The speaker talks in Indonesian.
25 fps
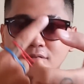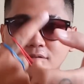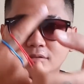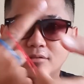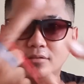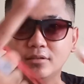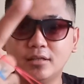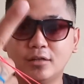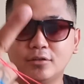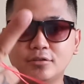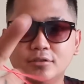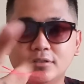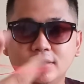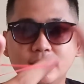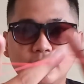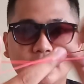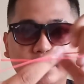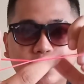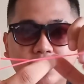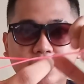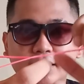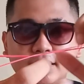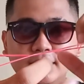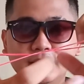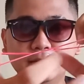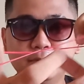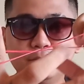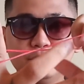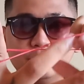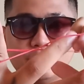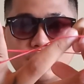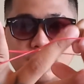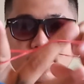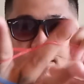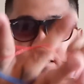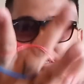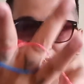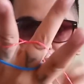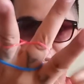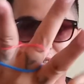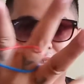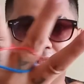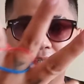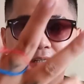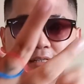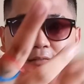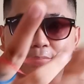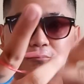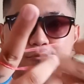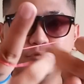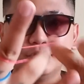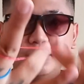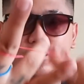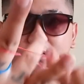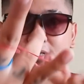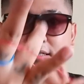Kita harus ini diputar gini, putar